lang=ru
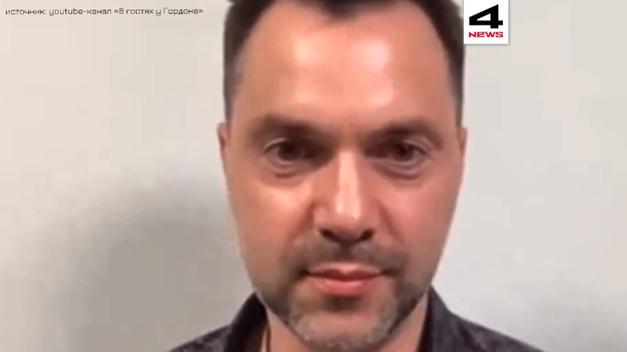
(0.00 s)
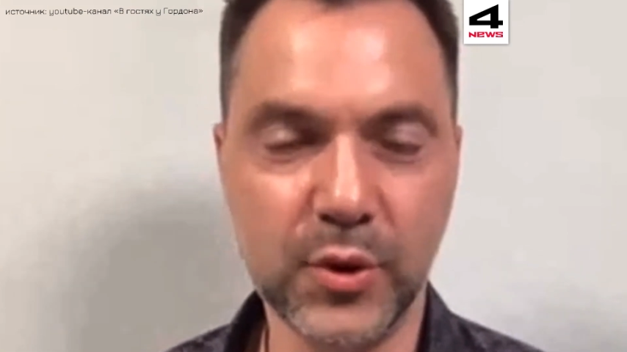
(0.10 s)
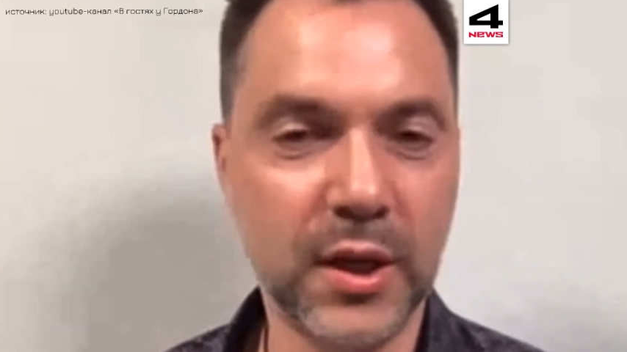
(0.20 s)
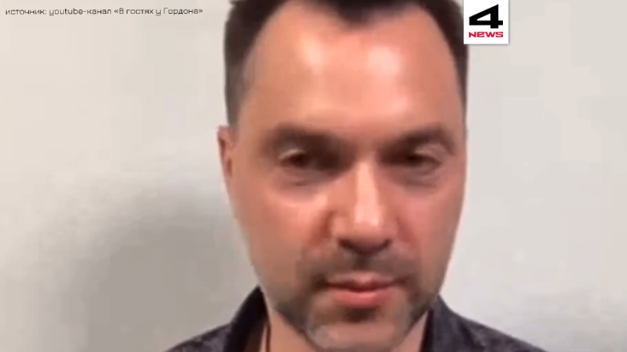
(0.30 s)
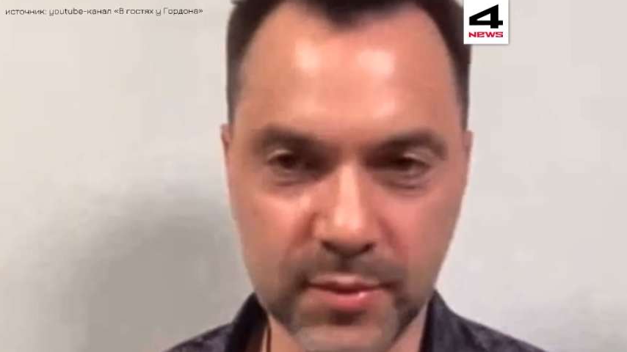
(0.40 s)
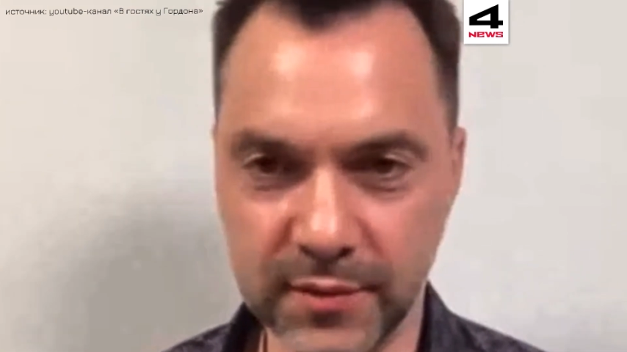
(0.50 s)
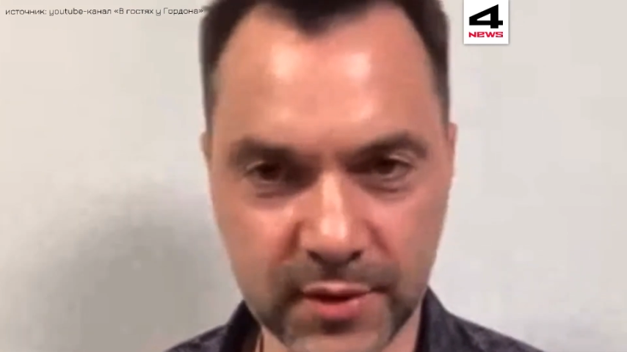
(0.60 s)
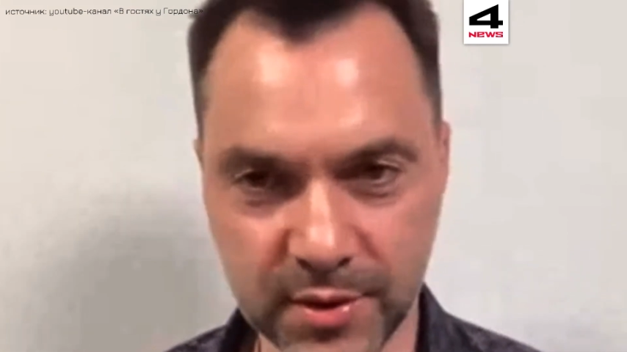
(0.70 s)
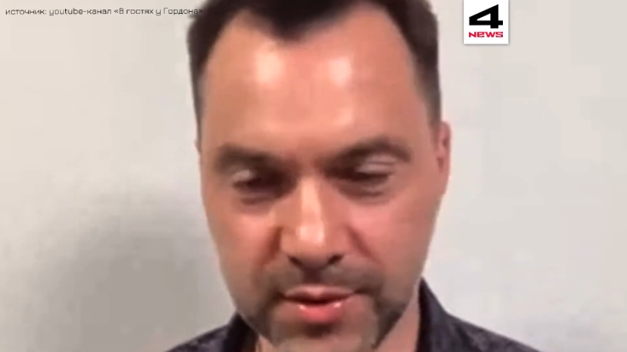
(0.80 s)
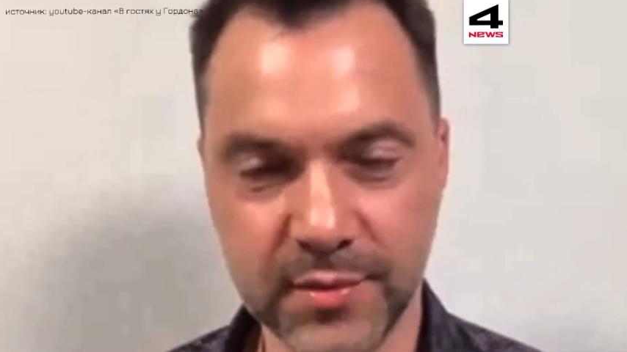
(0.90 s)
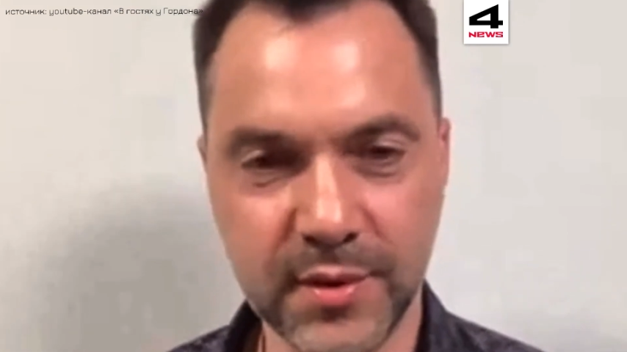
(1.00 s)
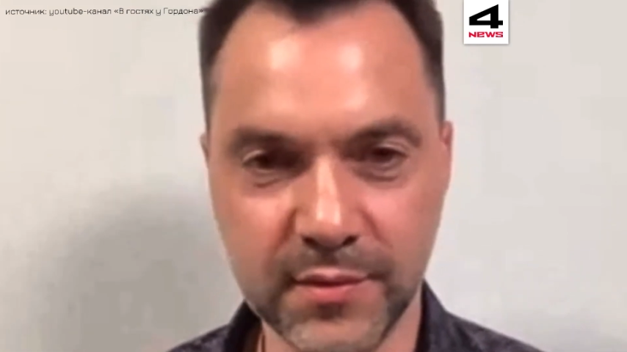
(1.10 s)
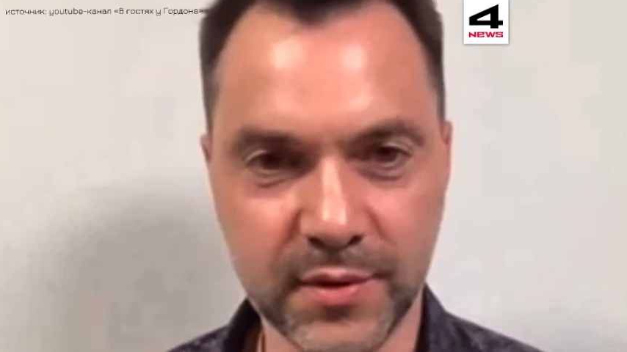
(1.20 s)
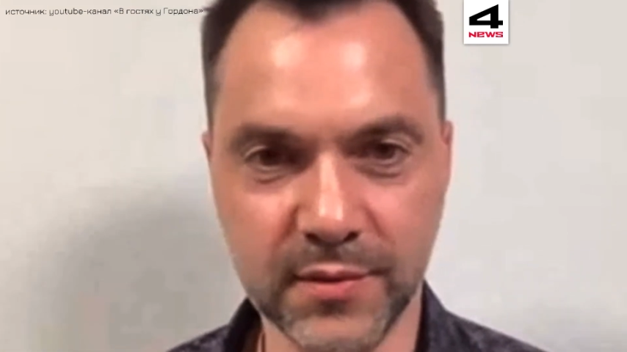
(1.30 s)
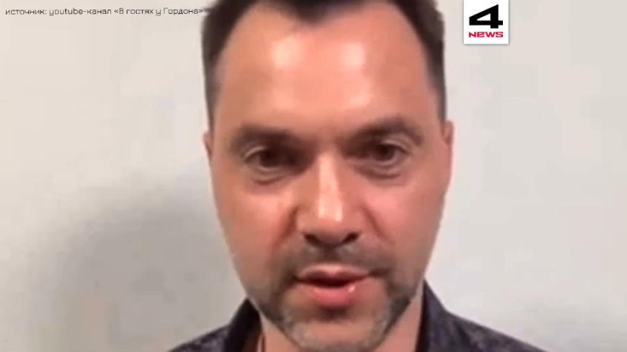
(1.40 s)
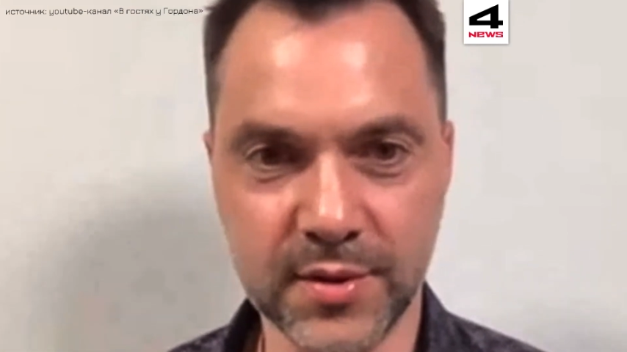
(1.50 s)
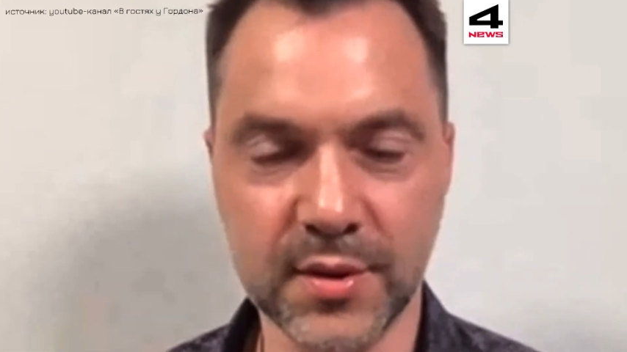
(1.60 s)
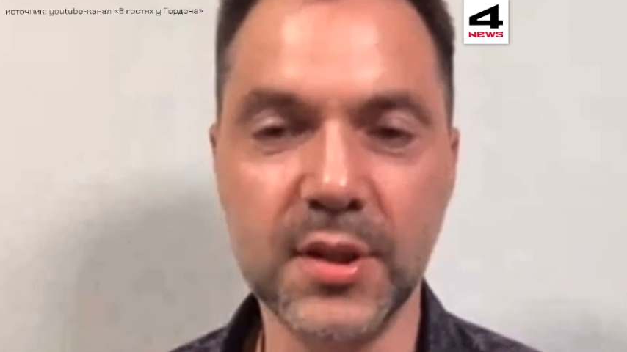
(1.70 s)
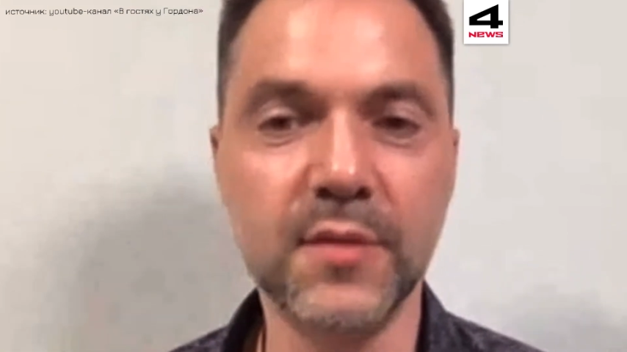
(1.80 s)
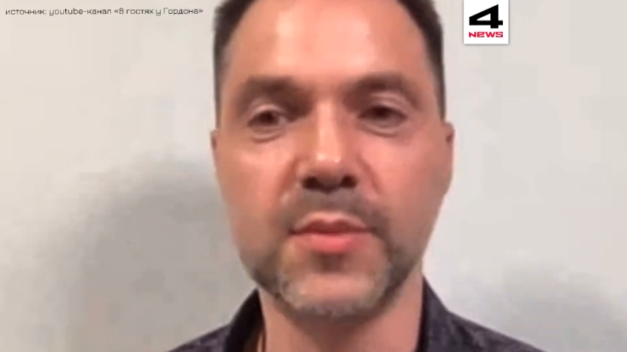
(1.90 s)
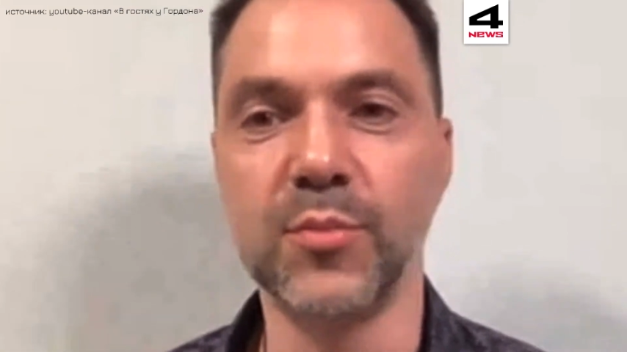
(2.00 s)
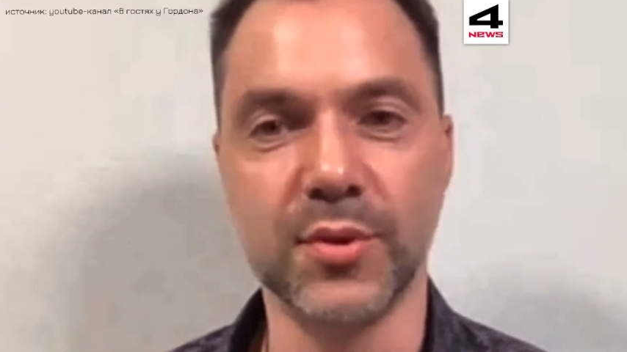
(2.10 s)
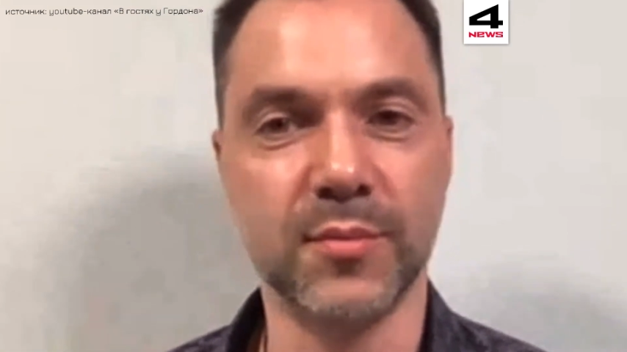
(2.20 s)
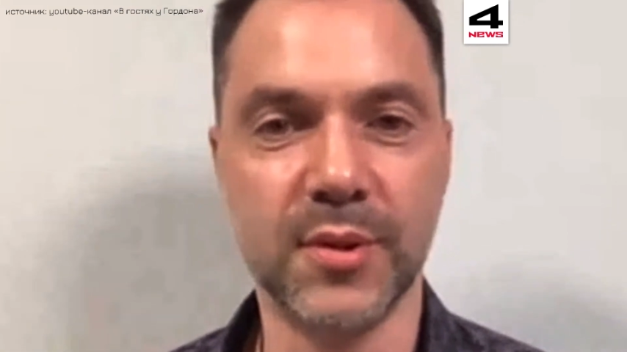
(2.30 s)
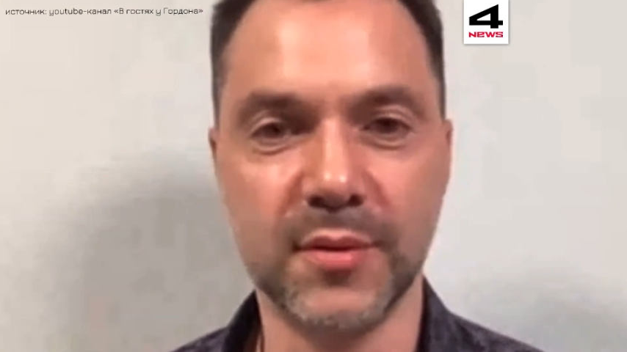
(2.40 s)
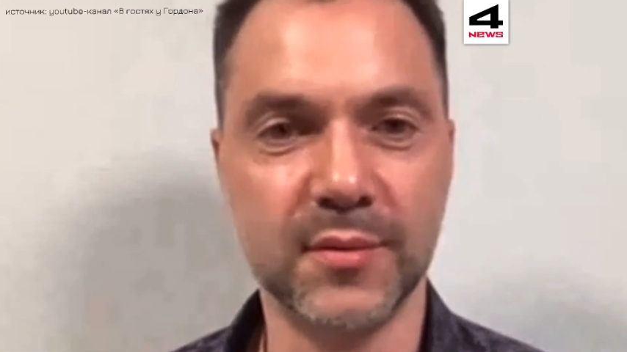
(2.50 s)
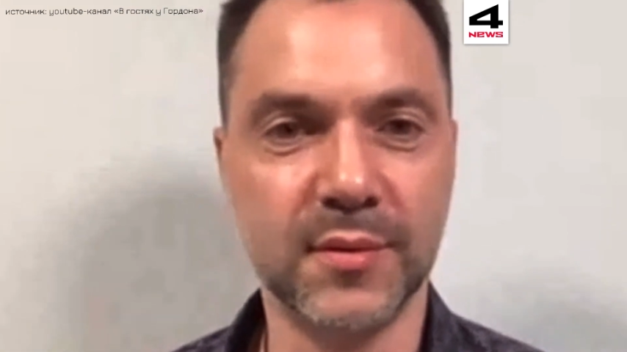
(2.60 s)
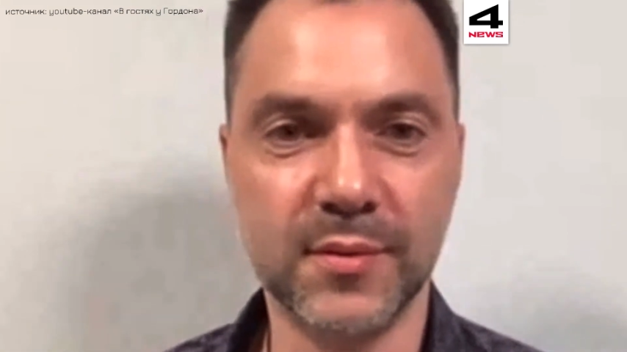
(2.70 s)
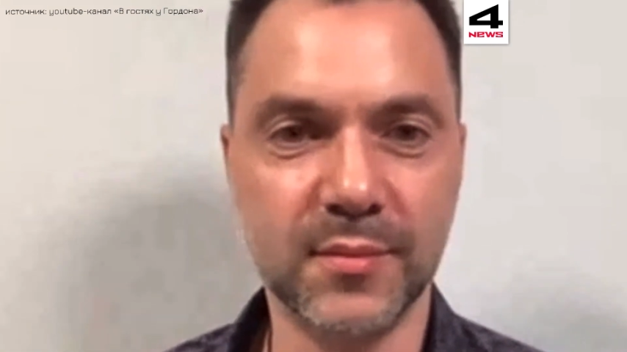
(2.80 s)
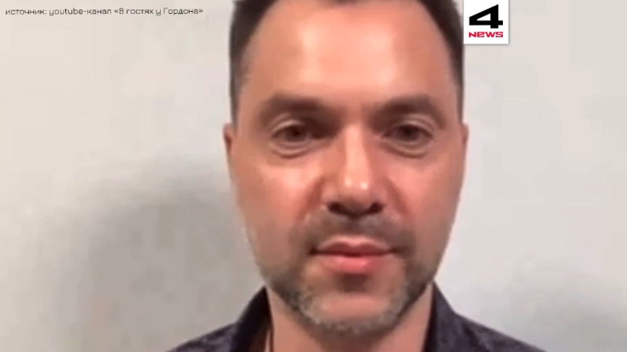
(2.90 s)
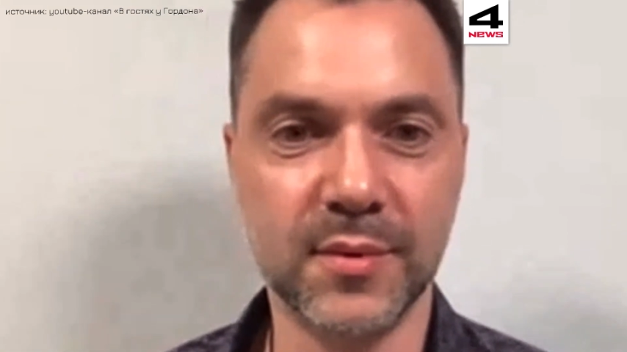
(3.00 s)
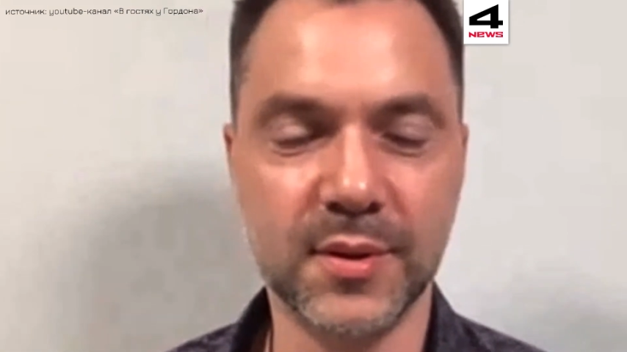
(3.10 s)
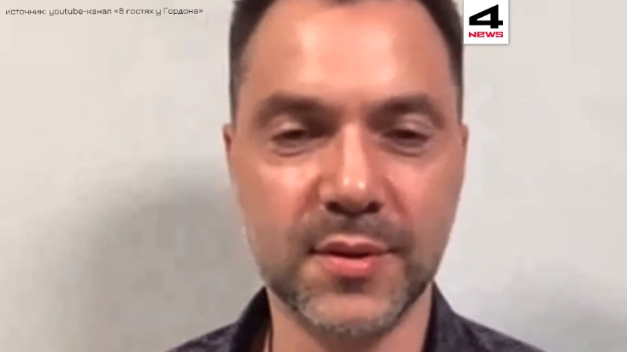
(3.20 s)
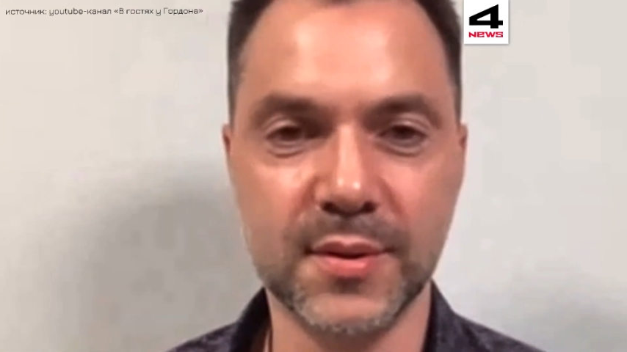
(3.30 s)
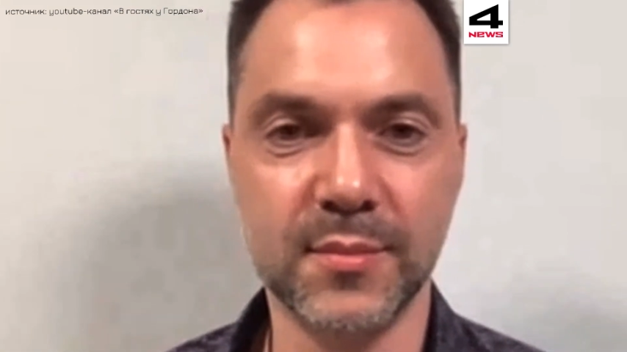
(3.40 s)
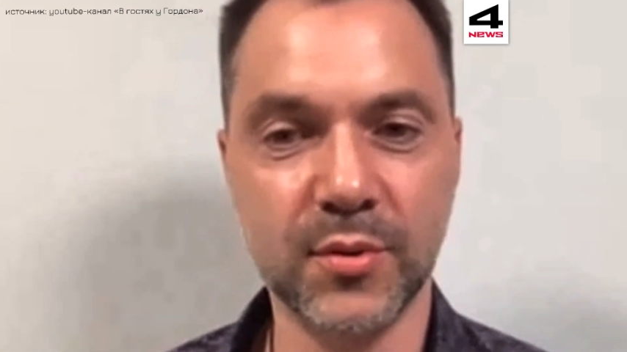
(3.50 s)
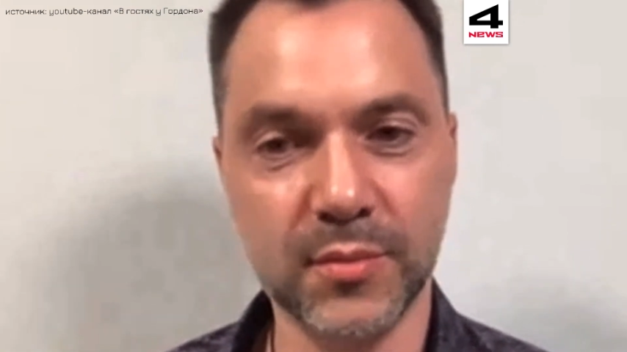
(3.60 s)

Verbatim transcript: Ну, коня мы не выдержим, не, не вынесем. Невозможно было э, этот самый.